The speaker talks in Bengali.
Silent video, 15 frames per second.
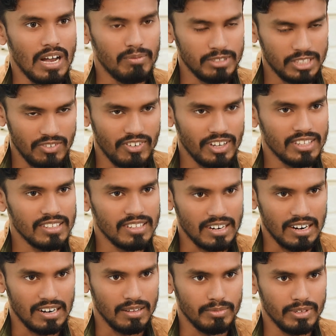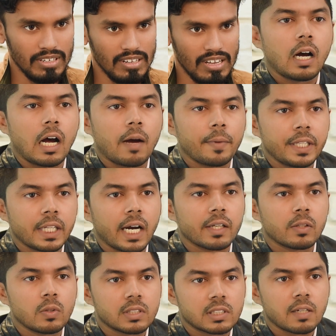আমি সিফাত হাদার আলামিন আমি
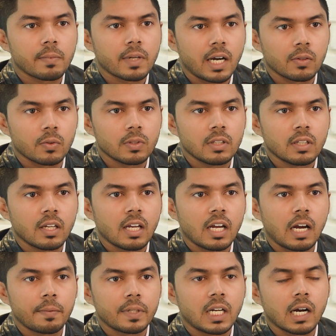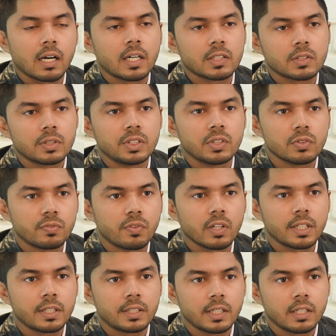নাহিদুল ইসলাম কানন আমি ঢাকার একজন ইউথ
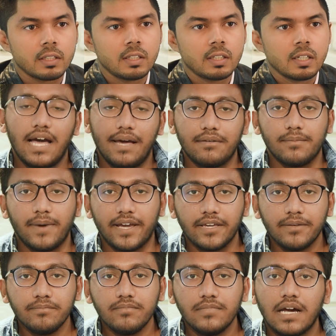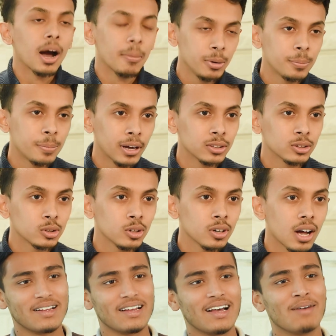ভলান্টিয়ার আমি মাহিম আমি প্রান্ত
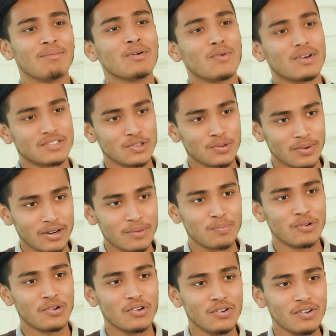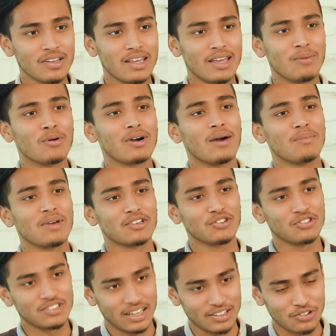আমি ওয়াসুল বাড়ি পূর্ণ এবং আমি
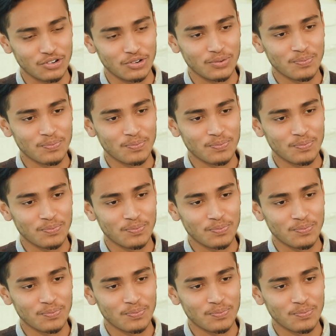একজন ছাত্র